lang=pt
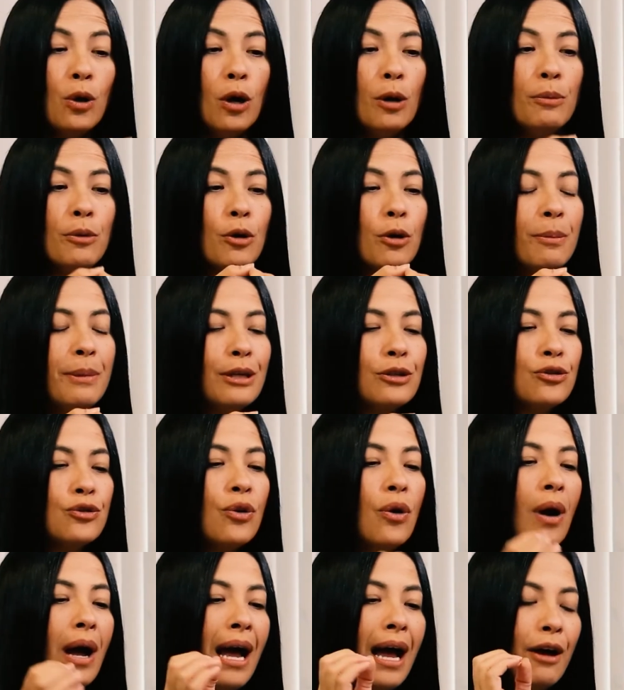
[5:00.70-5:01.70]
Como
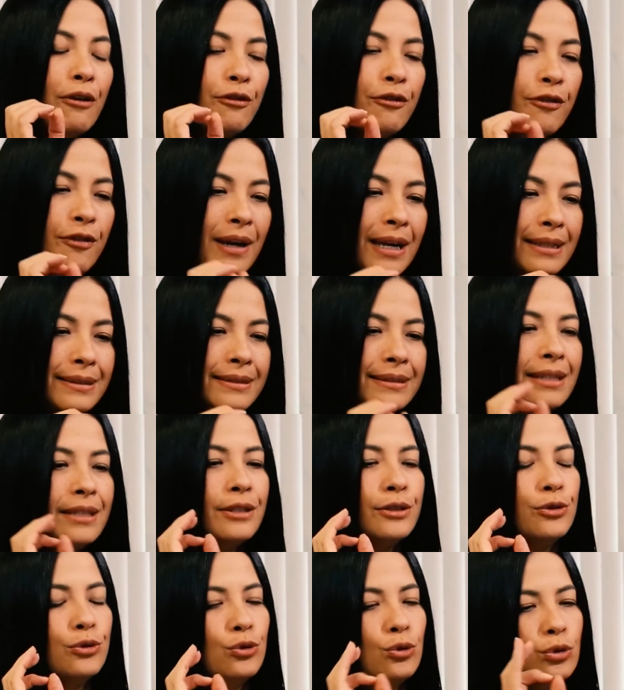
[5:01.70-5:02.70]
começou a
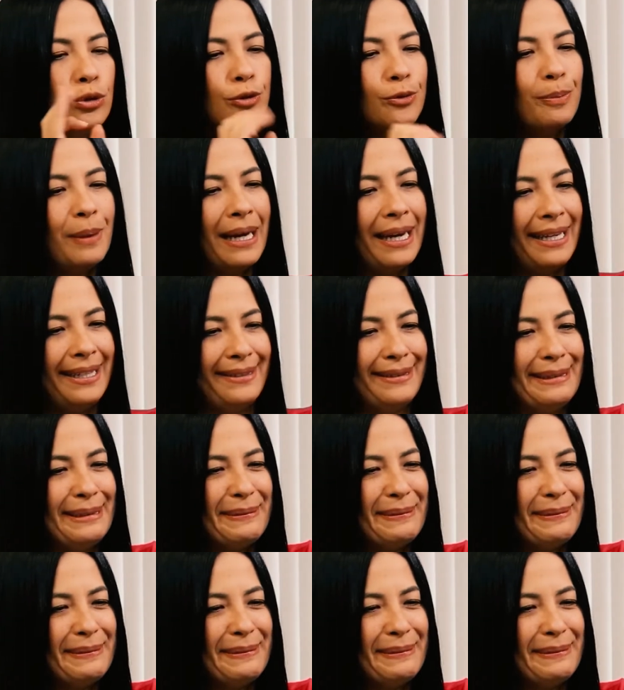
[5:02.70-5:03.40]
festa dos Baeta?